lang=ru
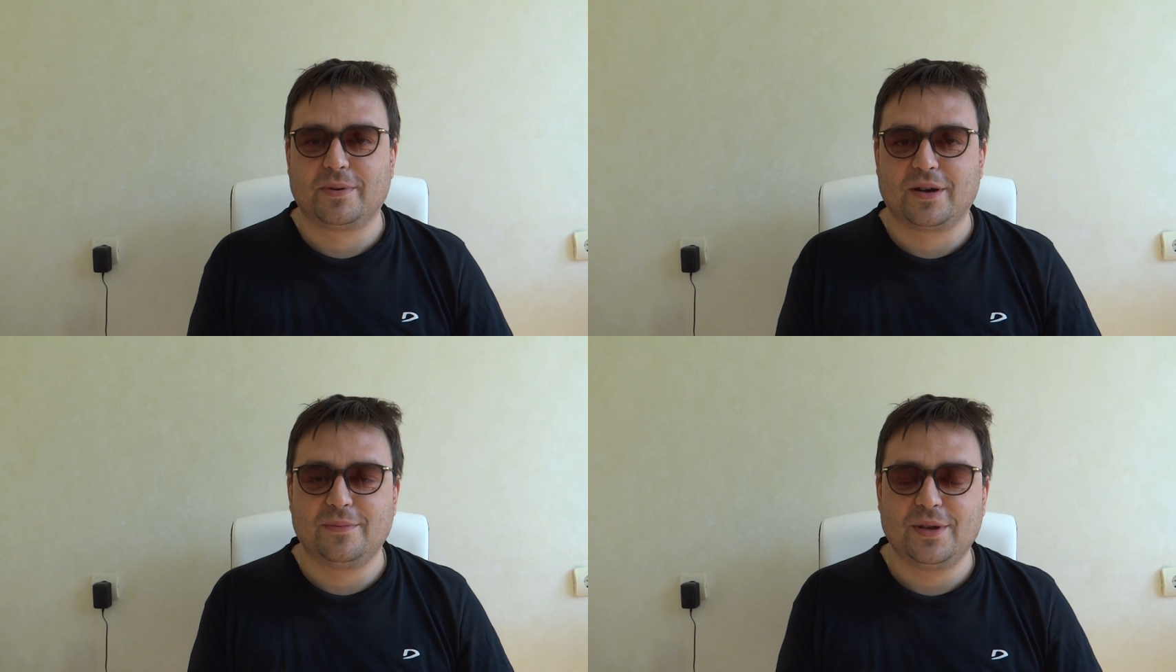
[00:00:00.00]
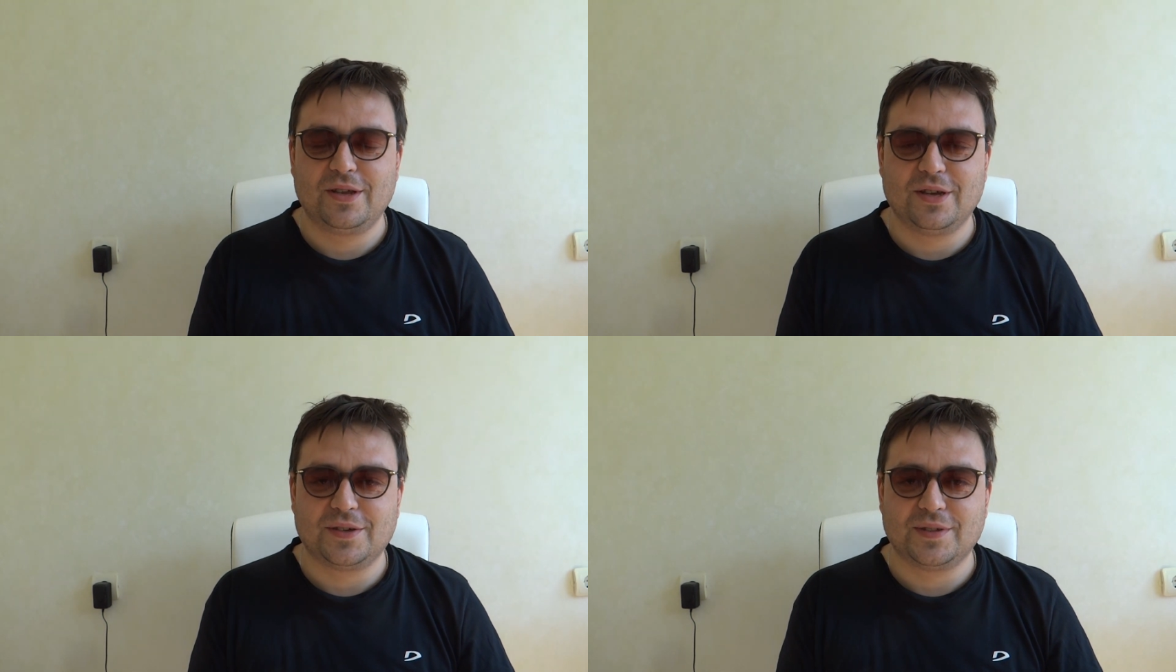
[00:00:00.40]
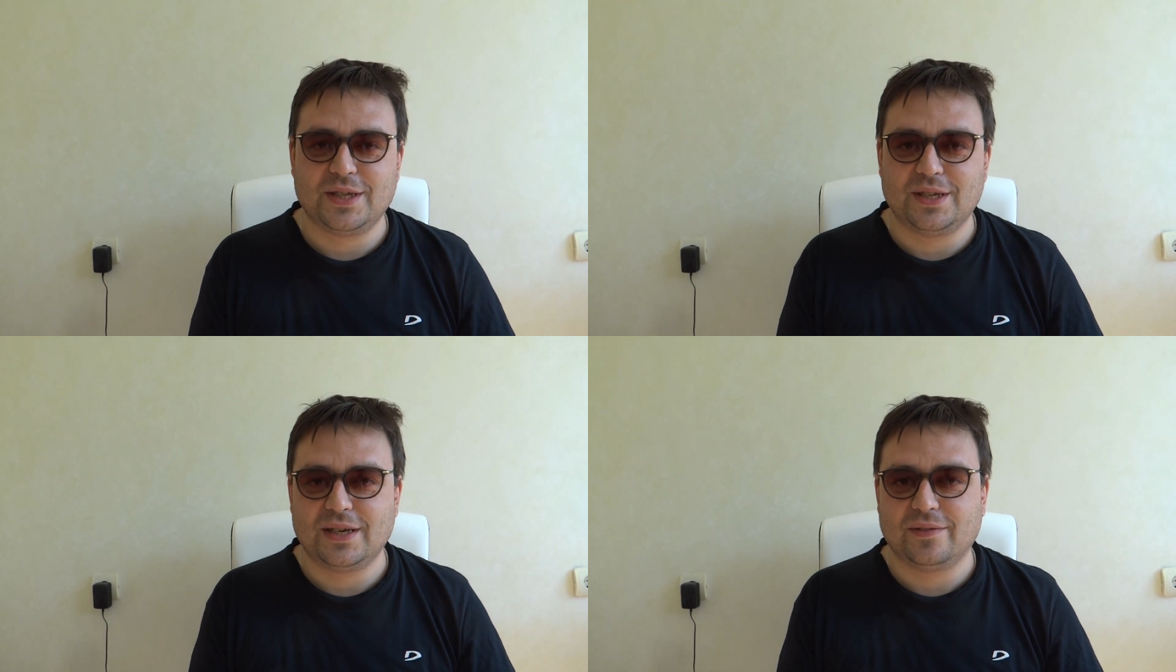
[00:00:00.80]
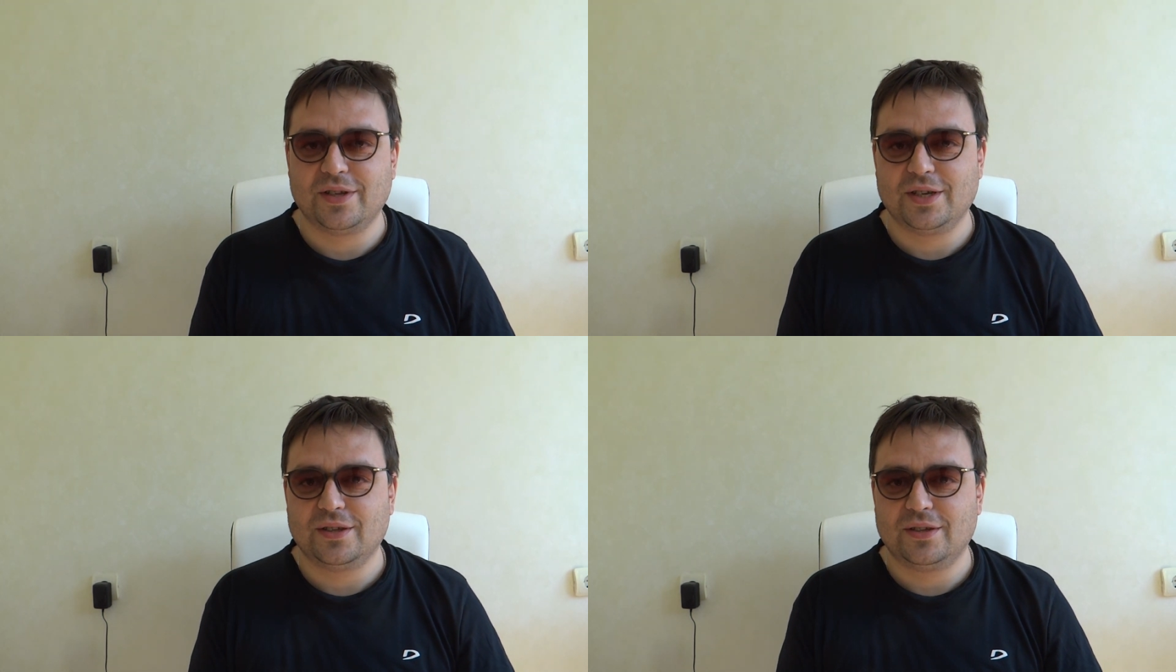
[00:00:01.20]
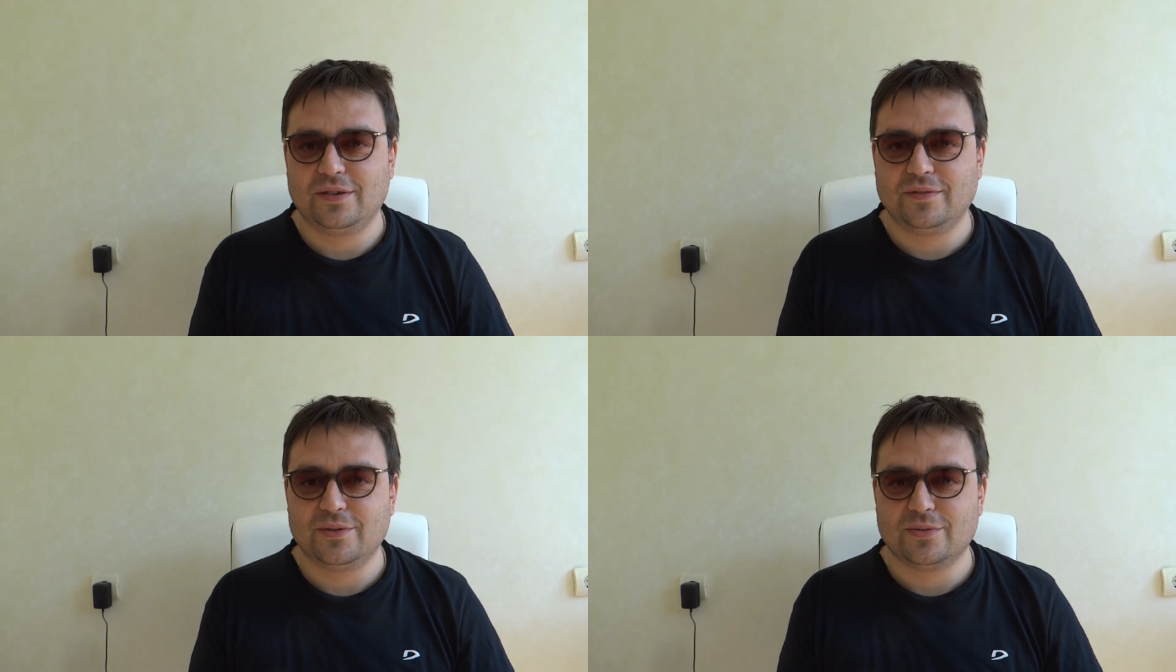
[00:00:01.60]
прокомментировать недавнее
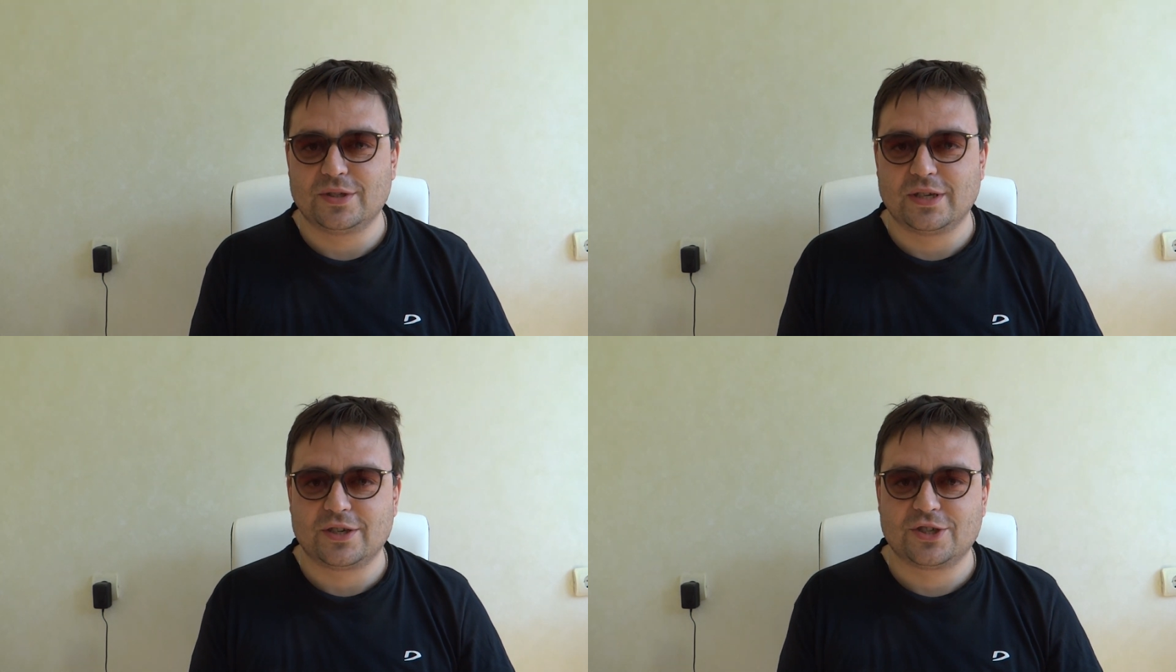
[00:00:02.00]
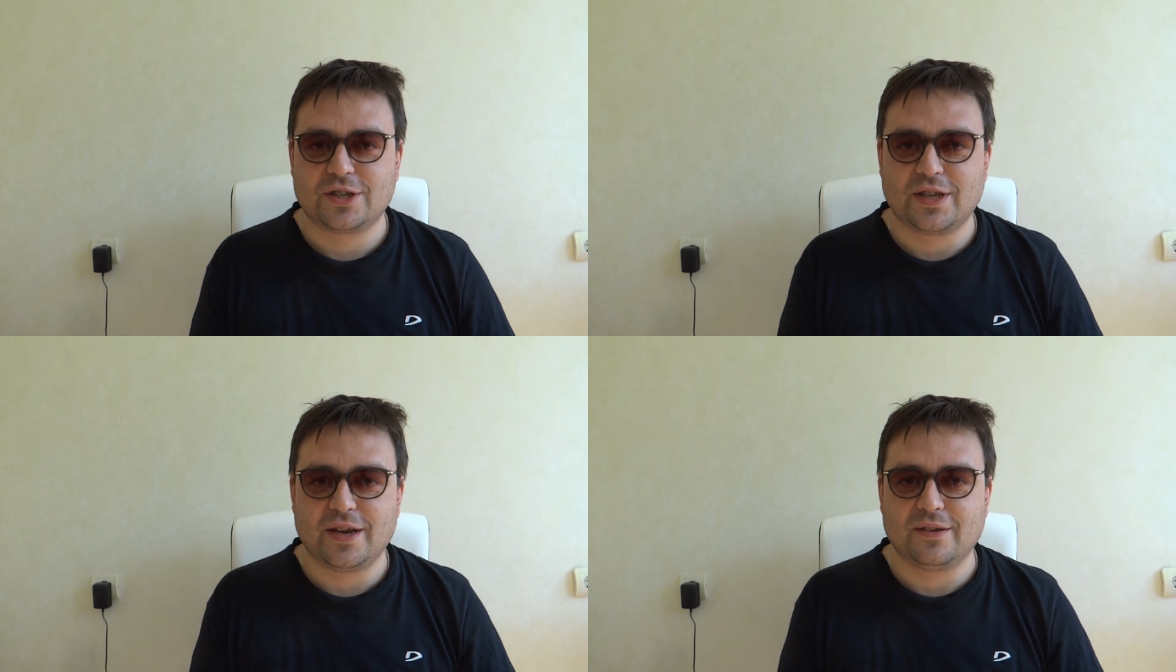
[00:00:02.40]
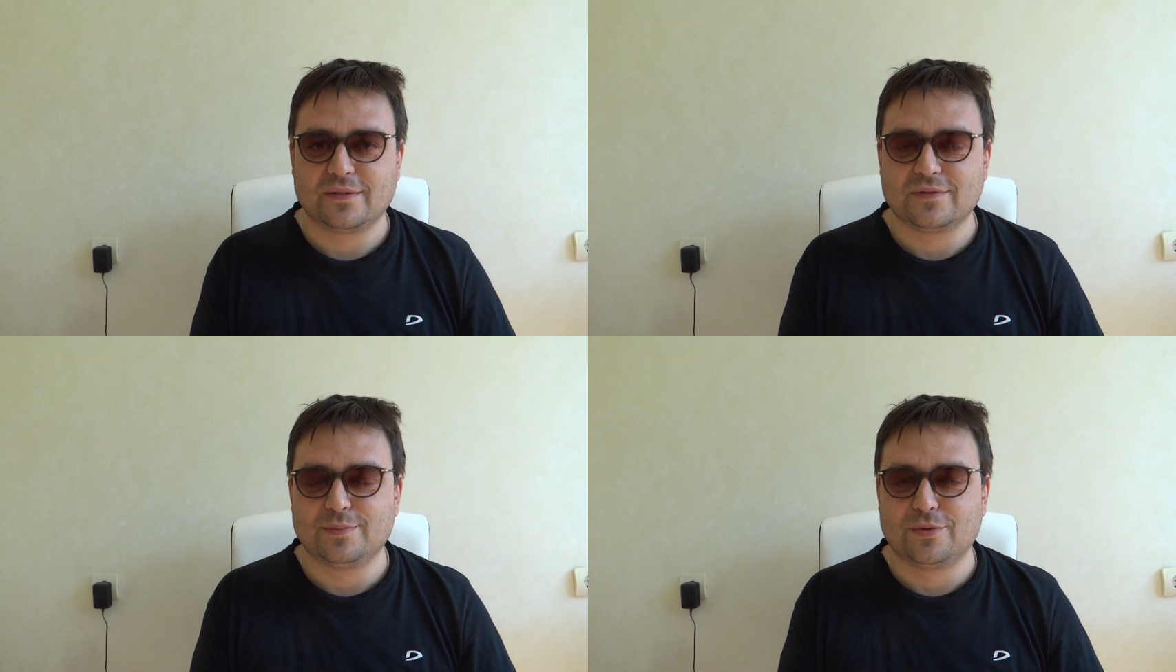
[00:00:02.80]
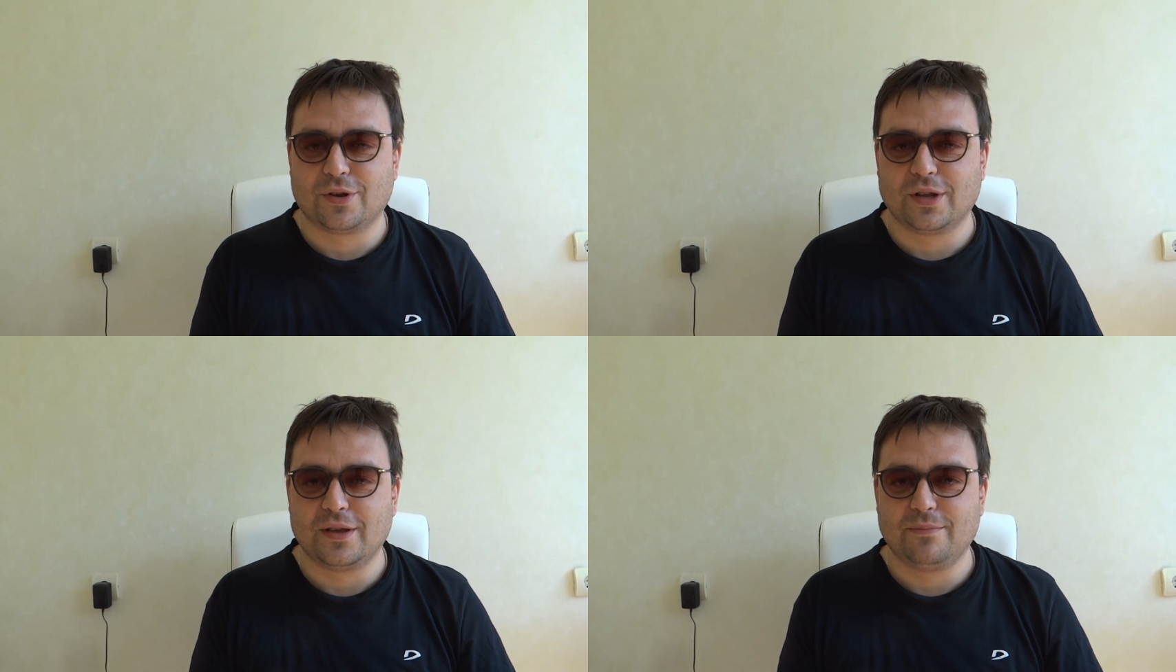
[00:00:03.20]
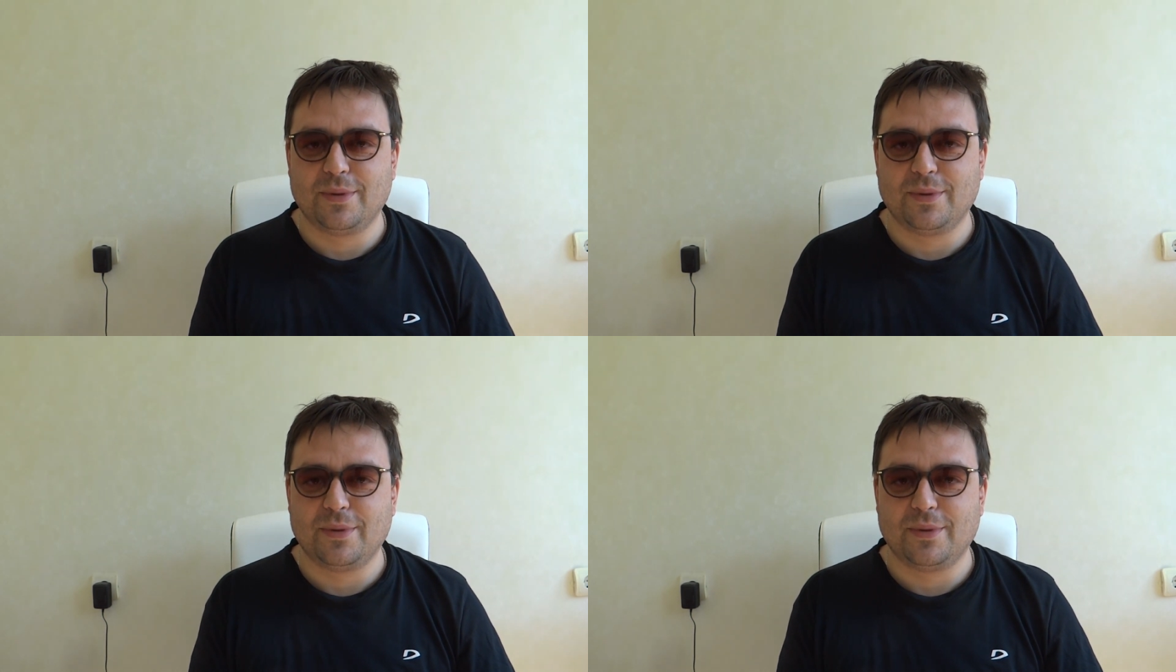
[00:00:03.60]
интервью старших тренеров сборной